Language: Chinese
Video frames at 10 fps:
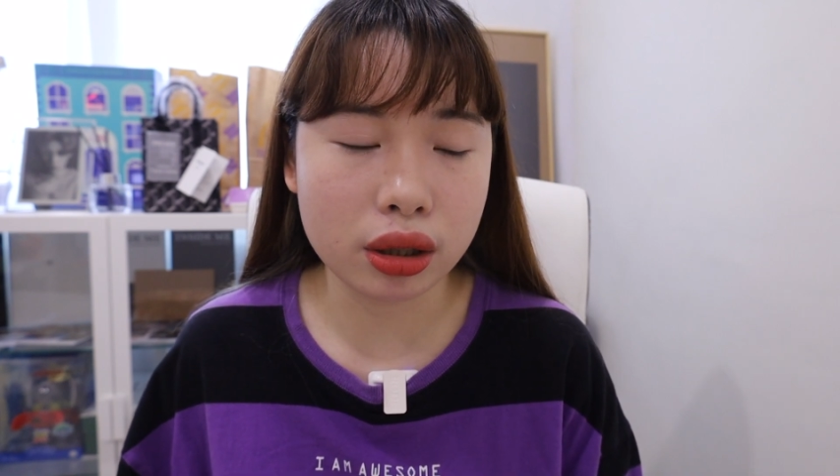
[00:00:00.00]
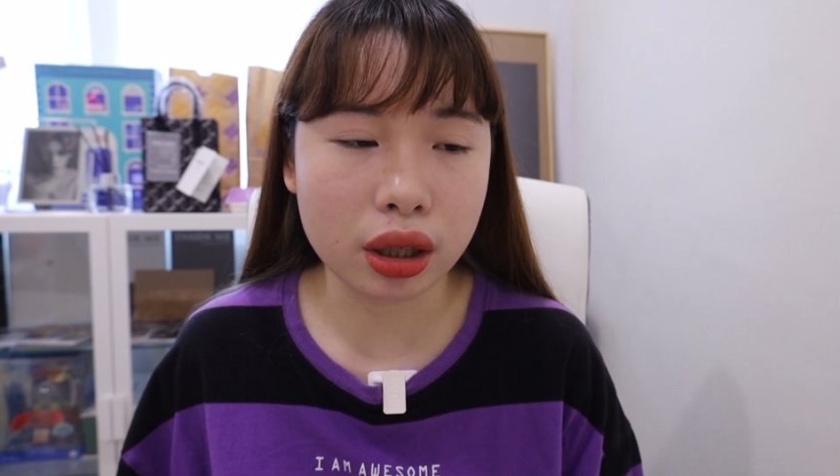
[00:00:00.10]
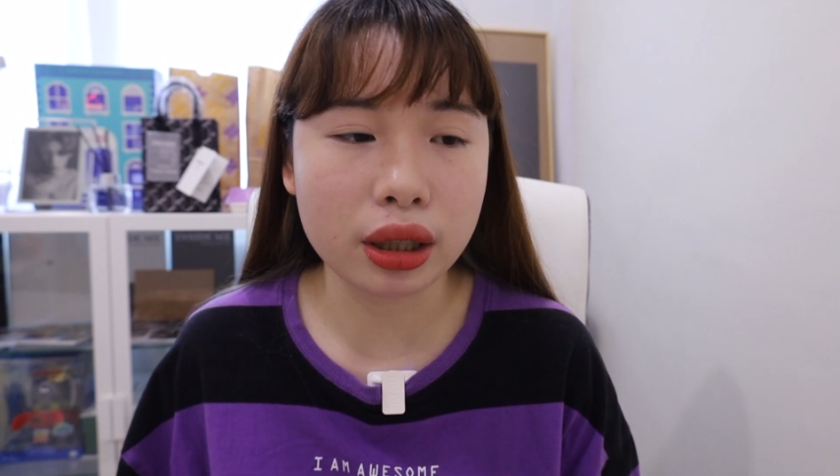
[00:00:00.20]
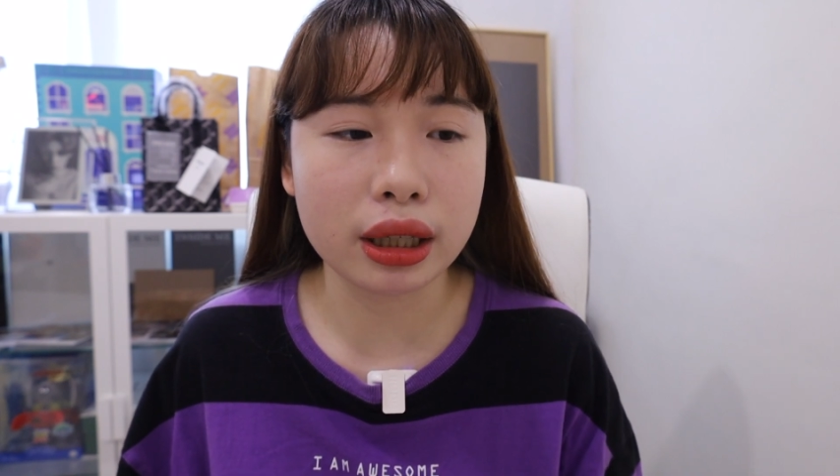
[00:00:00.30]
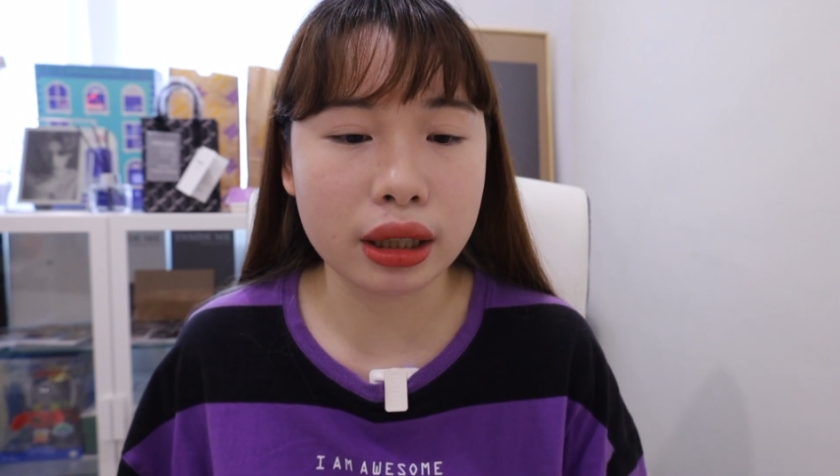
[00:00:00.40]

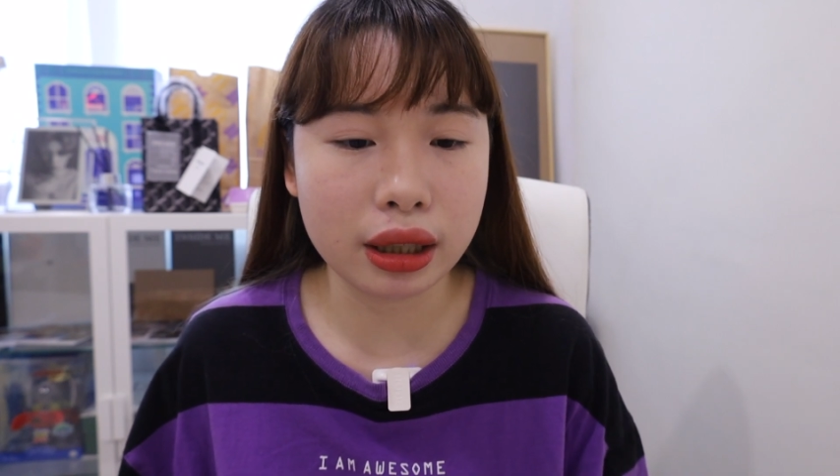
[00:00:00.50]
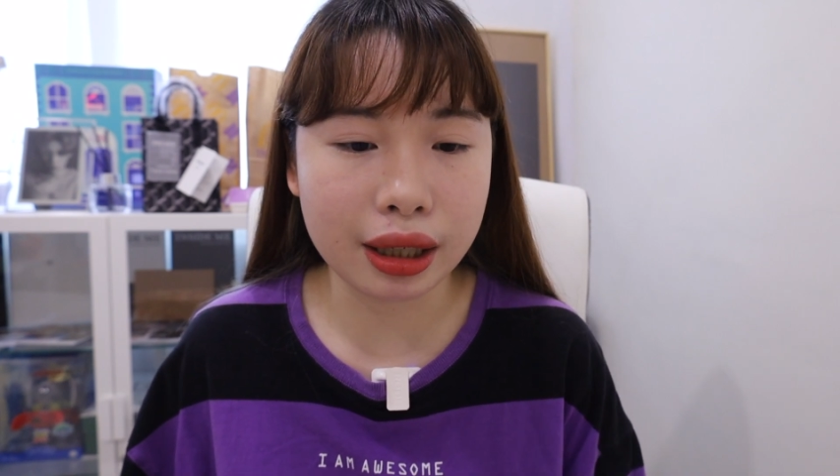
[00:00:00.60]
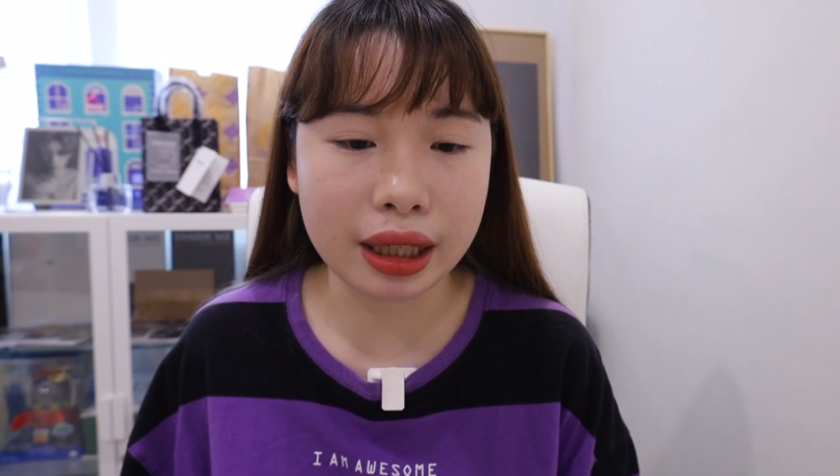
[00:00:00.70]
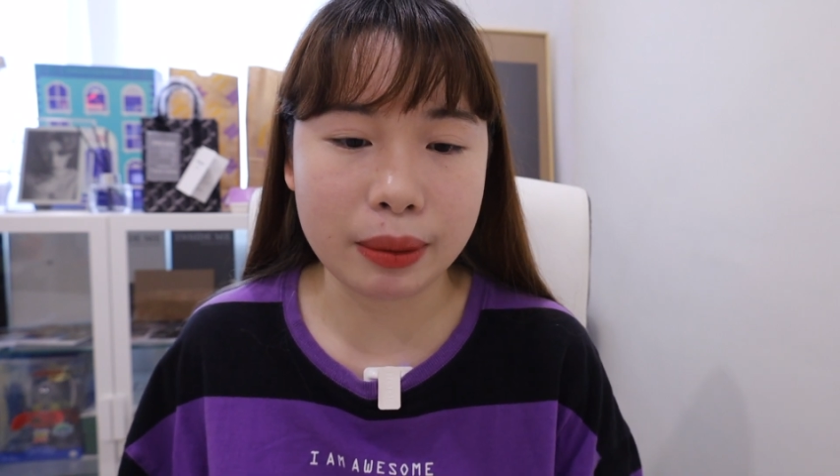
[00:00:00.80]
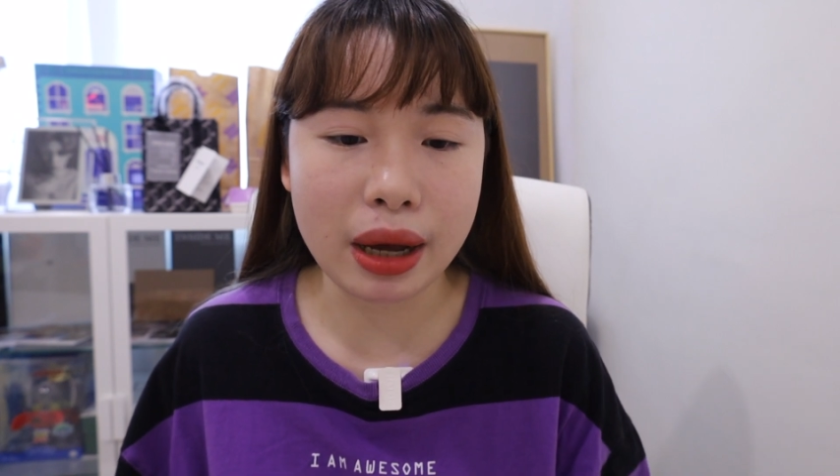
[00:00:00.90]
可能一
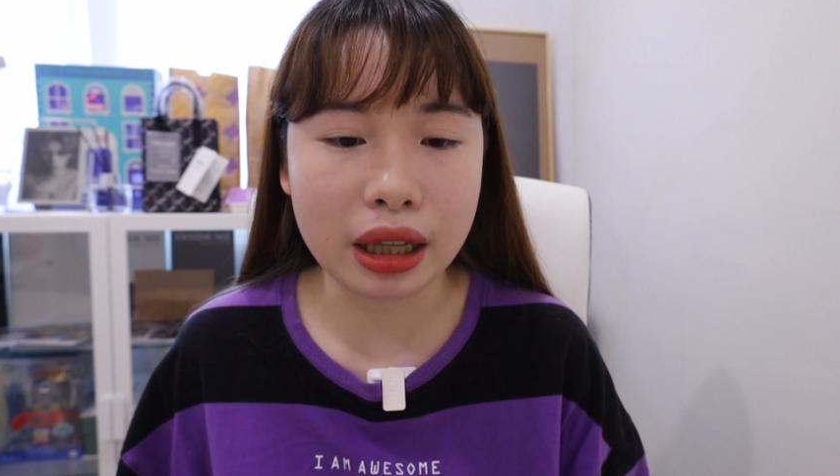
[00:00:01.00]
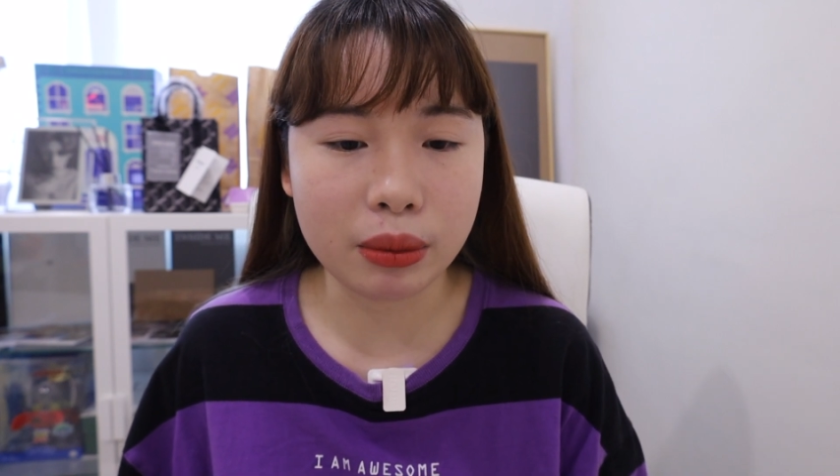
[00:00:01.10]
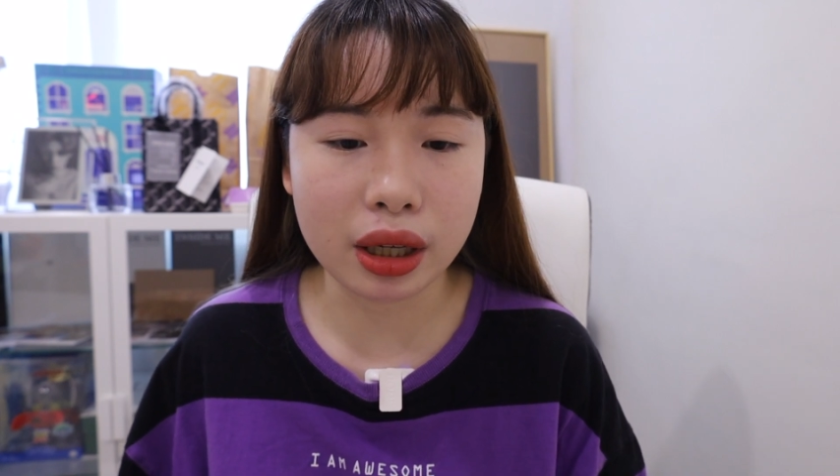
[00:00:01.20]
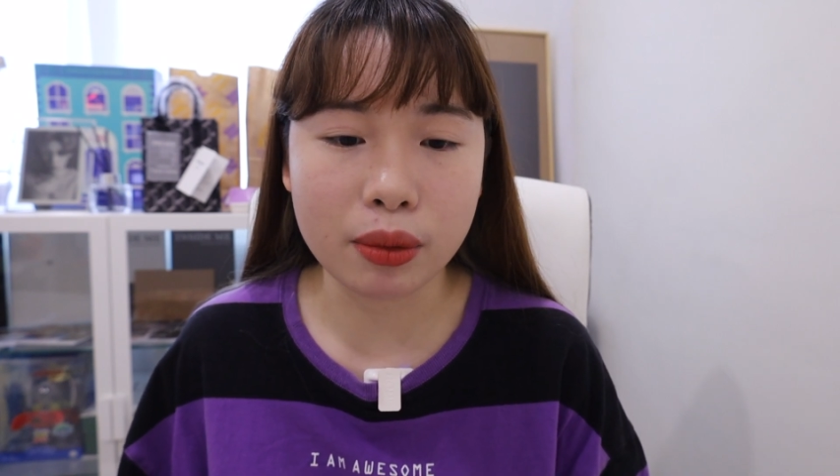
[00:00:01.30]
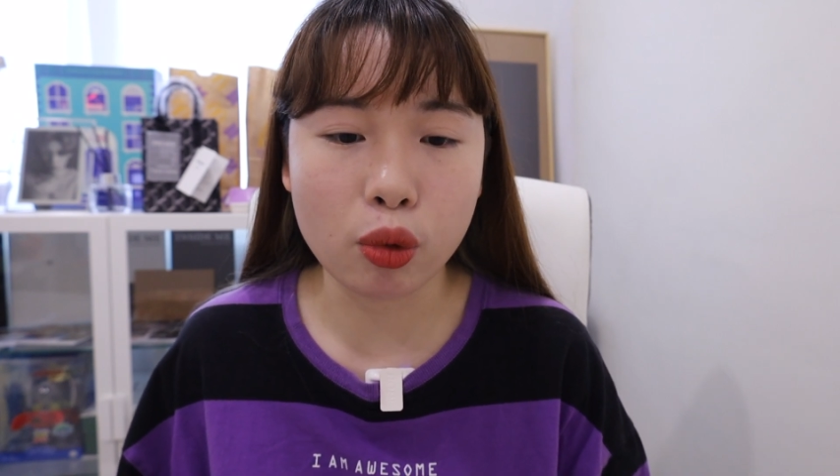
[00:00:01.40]
个礼拜里
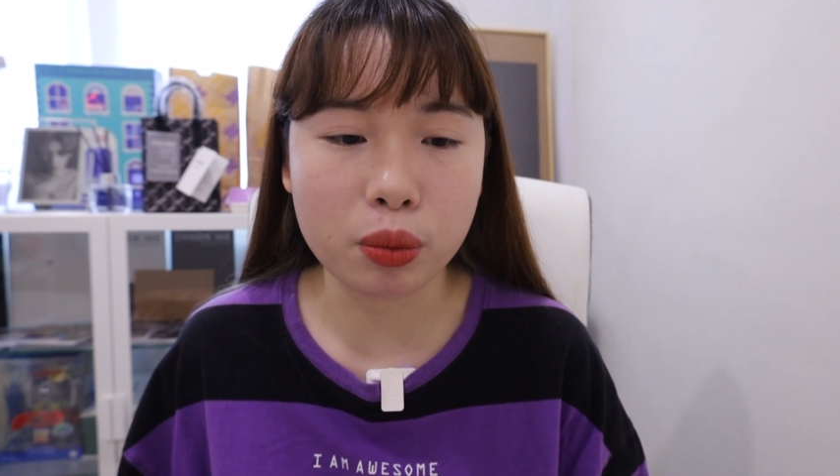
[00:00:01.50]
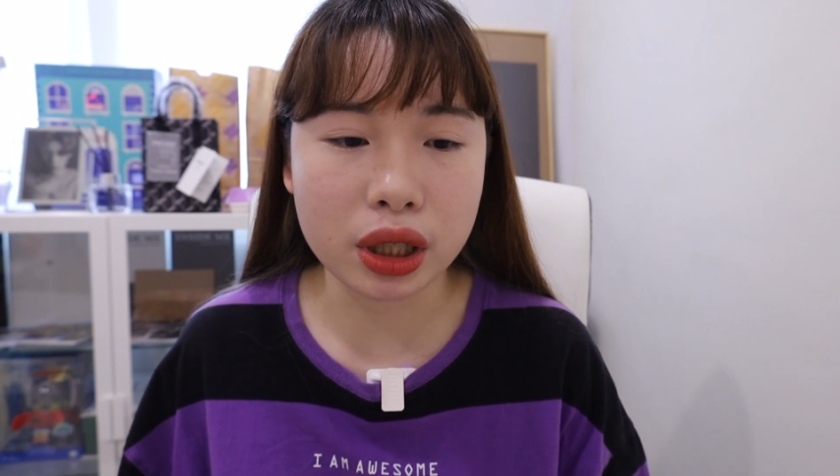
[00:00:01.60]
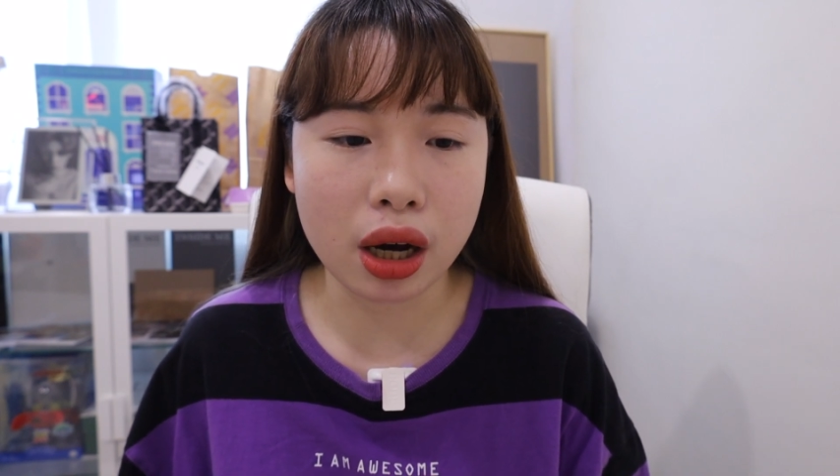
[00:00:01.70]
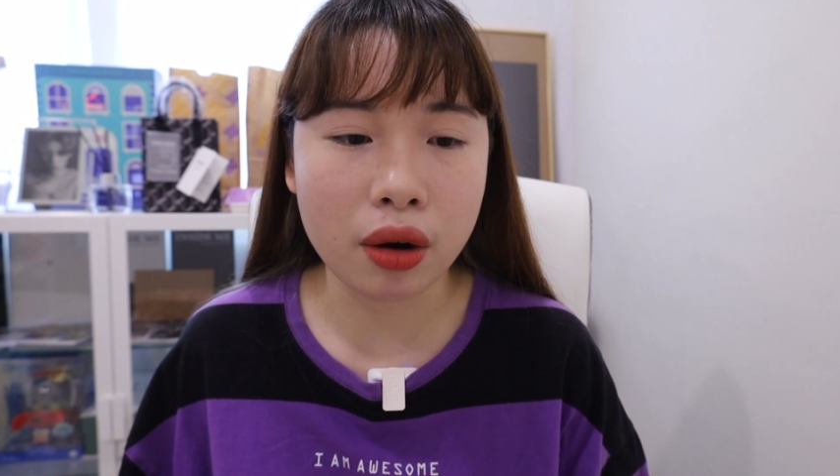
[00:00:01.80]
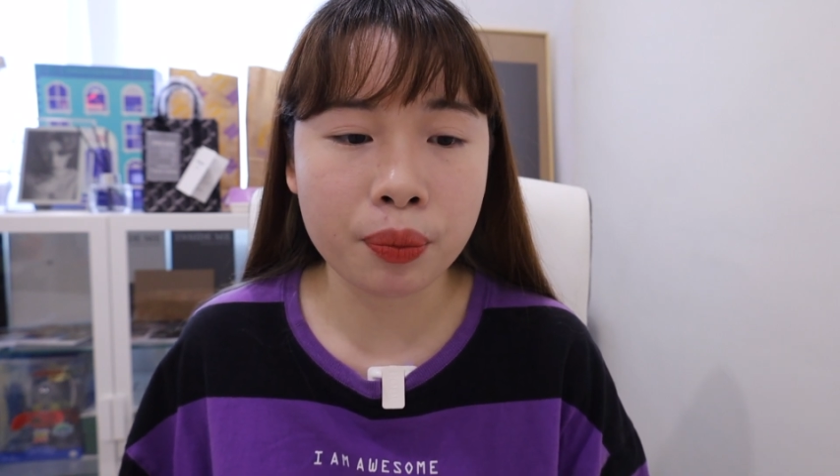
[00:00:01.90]
面我比
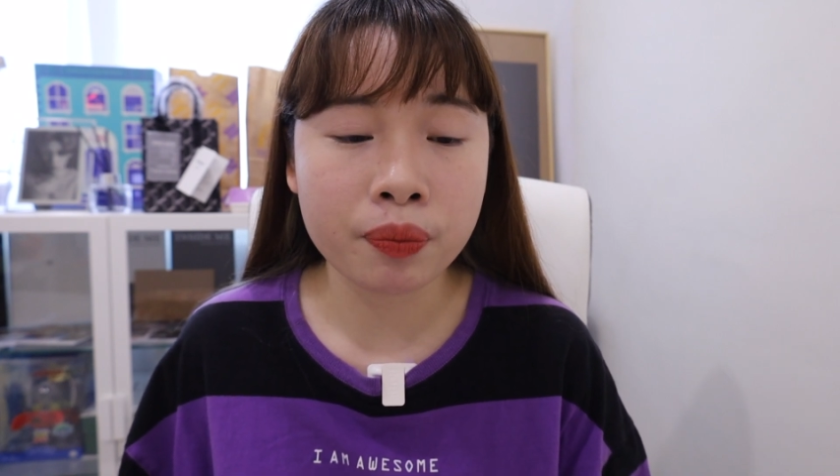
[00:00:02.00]
较